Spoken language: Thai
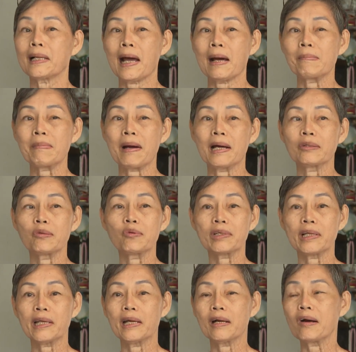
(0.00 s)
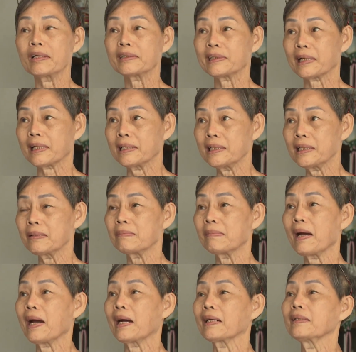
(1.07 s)
น้ำมาทุกทีก็จะขึ้น
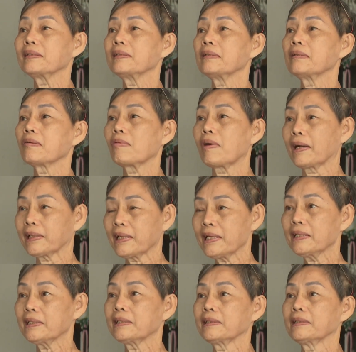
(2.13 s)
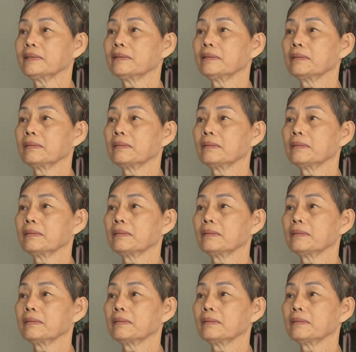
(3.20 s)
มากกว่าที่อื่น